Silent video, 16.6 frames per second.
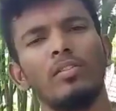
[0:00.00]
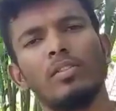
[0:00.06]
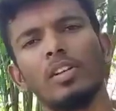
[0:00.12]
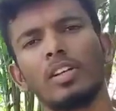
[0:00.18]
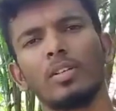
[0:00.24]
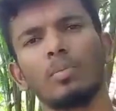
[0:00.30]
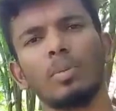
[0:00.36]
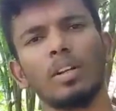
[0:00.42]

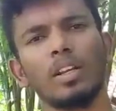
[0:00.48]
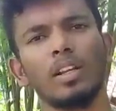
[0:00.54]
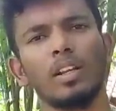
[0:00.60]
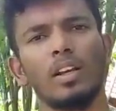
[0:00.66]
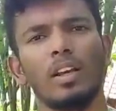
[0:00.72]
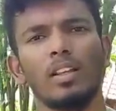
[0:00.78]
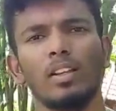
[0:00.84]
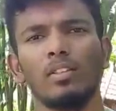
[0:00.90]
ஃபில்டர்
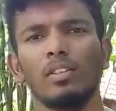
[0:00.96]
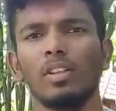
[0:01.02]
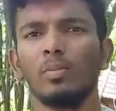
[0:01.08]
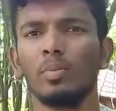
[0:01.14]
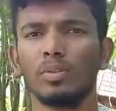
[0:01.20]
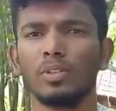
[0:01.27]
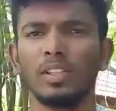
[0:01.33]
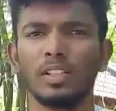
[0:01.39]
பண்ணிக்கலாம் அதாவது
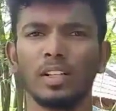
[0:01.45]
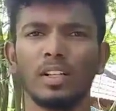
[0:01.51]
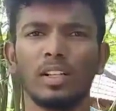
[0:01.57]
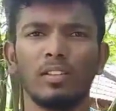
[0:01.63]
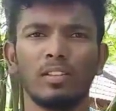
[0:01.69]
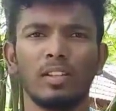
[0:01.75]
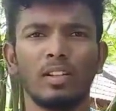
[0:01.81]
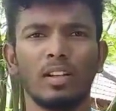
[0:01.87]
இன்புட்
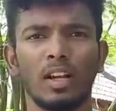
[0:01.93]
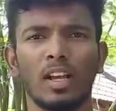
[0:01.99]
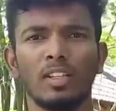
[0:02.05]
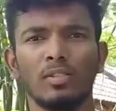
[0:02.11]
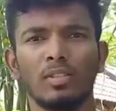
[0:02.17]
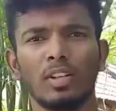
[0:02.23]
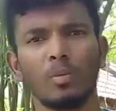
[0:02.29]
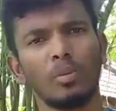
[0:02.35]
சிக்னலில் வந்துட்டு
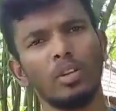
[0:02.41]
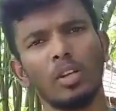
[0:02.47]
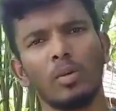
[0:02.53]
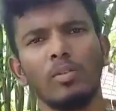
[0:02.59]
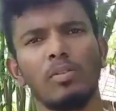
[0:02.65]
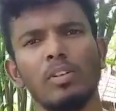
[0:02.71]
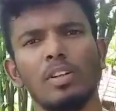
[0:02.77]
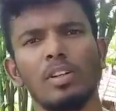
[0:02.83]
நாய்ஸ் வராமையும்
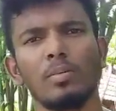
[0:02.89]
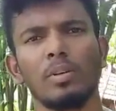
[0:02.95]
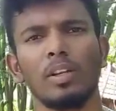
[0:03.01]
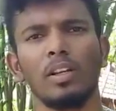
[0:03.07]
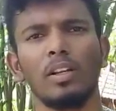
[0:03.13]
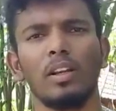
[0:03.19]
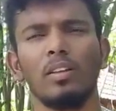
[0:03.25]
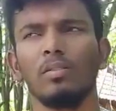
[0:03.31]
நம்ம ஃபில்டர்
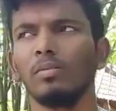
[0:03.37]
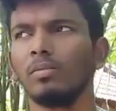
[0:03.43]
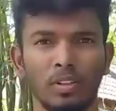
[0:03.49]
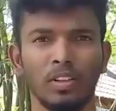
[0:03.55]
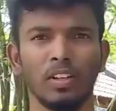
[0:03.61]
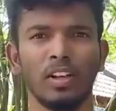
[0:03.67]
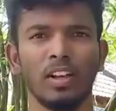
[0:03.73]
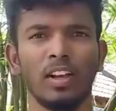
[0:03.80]
பண்ணிக்கலாம்
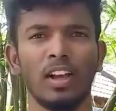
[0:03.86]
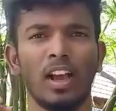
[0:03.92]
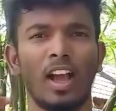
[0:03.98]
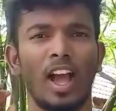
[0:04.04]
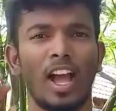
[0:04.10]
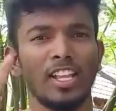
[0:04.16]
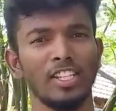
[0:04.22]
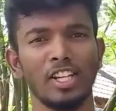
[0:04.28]

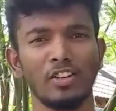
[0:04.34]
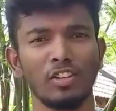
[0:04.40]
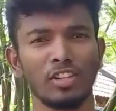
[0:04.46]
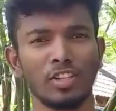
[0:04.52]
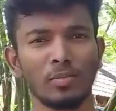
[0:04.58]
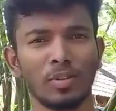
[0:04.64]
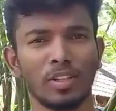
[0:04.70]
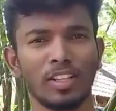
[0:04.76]
அஞ்சாவது
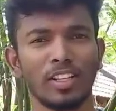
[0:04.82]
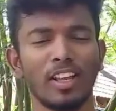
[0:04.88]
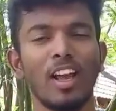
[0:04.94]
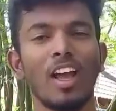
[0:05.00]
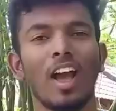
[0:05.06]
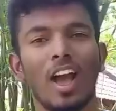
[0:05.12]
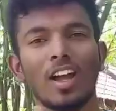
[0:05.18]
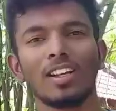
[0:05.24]
என்னென்னு
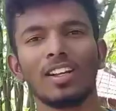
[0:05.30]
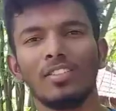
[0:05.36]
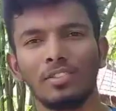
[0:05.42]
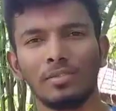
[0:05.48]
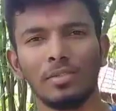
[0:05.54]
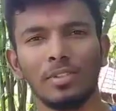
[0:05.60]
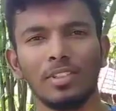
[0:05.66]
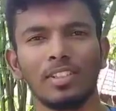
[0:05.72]
பார்த்தீங்கன்னா ஆன்
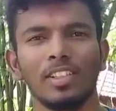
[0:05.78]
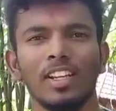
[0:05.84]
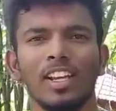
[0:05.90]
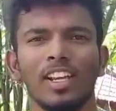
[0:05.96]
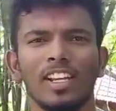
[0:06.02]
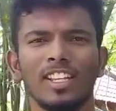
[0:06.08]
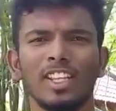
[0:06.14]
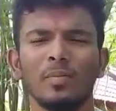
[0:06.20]
ஆஃப் ஸ்விட்ச்
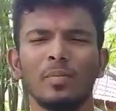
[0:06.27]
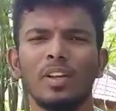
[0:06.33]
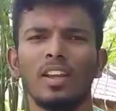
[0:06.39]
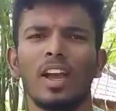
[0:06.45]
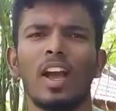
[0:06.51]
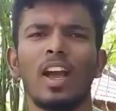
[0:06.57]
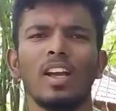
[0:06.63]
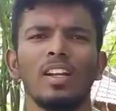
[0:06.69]
இந்த
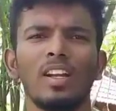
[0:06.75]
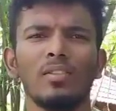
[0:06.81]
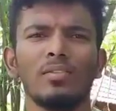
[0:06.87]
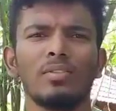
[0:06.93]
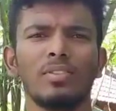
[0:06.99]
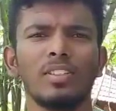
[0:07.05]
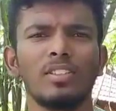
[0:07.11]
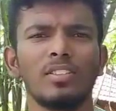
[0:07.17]
மாதிரி ஆன்
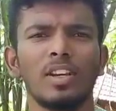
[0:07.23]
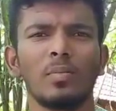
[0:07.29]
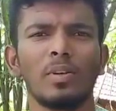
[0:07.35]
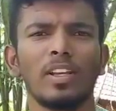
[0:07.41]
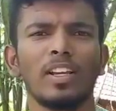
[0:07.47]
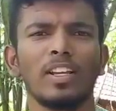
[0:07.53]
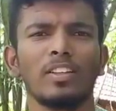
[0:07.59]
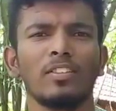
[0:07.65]
ஆஃப் ஸ்விட்ச்
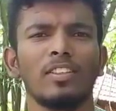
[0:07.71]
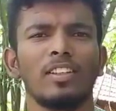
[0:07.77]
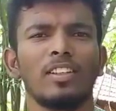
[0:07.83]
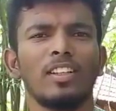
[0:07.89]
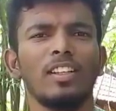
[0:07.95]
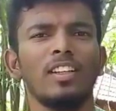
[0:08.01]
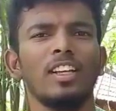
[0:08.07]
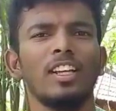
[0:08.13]
அப்படிங்கிறது
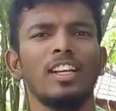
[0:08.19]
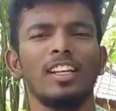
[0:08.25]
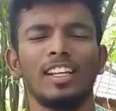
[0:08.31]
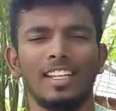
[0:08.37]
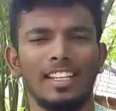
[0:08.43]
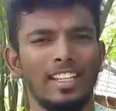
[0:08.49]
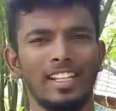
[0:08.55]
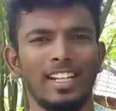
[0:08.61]
வந்துட்டு
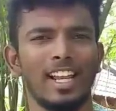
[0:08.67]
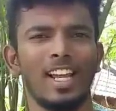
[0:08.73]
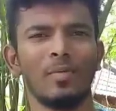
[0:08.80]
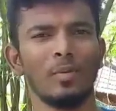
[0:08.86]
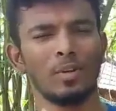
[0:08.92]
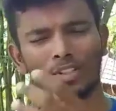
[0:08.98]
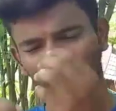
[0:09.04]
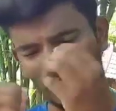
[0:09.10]
இது
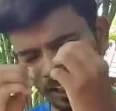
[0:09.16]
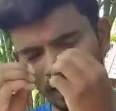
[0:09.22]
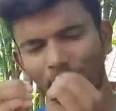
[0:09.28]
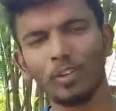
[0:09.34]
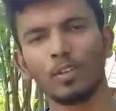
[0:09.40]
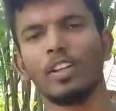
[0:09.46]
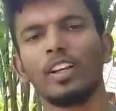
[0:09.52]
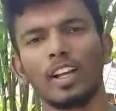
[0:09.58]
இல்லாமல் ஒரு
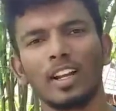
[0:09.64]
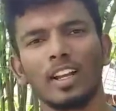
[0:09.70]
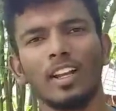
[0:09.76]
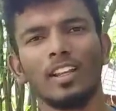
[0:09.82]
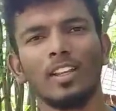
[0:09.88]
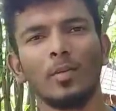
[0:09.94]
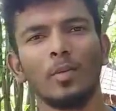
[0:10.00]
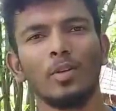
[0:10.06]
சர்க்கியூட்டே
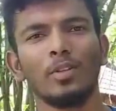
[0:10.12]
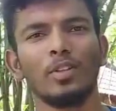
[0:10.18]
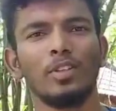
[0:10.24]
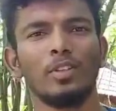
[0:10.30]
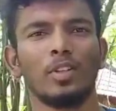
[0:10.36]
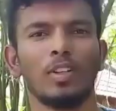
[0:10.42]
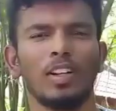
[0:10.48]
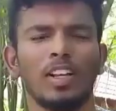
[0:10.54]
கிடையாது அப்படின்னு
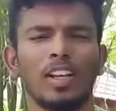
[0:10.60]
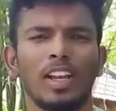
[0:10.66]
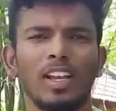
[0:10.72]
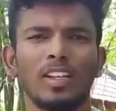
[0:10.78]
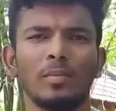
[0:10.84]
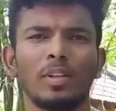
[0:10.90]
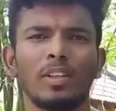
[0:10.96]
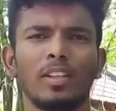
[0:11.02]
சொல்லி சொல்லலாம்
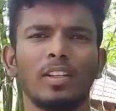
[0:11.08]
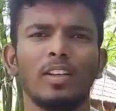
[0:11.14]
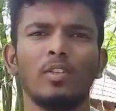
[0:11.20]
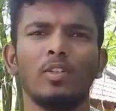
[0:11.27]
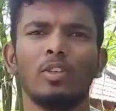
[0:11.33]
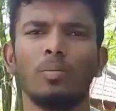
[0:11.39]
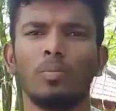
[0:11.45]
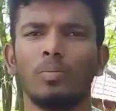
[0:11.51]
ஏன்னு
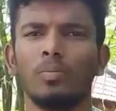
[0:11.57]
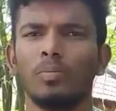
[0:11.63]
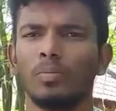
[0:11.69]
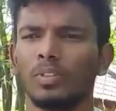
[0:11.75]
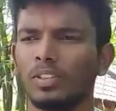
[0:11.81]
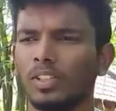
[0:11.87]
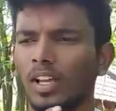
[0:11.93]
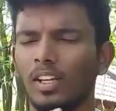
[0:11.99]
பார்த்தீங்கன்னா ஒரு
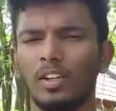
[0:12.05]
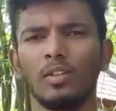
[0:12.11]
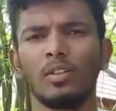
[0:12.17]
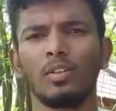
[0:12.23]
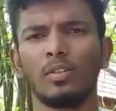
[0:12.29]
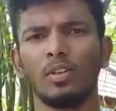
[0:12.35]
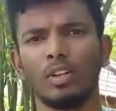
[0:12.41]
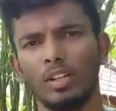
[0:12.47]

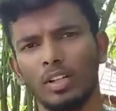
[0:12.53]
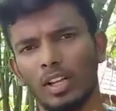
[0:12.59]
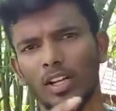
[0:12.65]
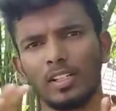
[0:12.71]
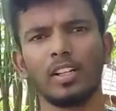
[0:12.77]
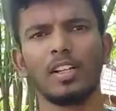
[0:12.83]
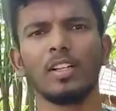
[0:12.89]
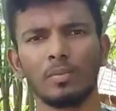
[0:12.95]
சர்க்கியூட் ஒரு
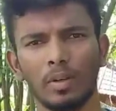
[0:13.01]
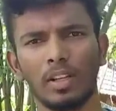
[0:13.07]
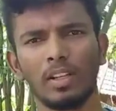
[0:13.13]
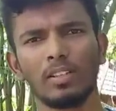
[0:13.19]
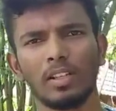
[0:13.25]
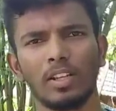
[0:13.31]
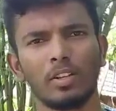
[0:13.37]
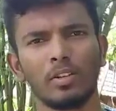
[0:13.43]
எலக்ட்ரானிக்
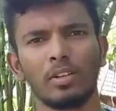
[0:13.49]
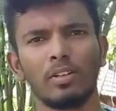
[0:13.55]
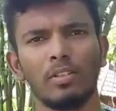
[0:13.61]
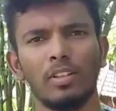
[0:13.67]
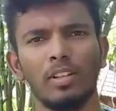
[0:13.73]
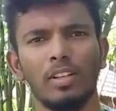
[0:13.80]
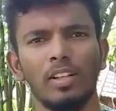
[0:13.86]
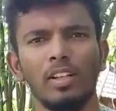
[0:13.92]
பெரிய
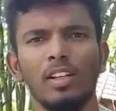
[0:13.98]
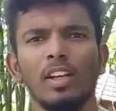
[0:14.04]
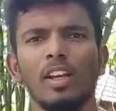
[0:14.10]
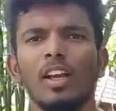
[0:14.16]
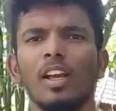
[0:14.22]
சர்க்கியூட்டில் வந்துட்டு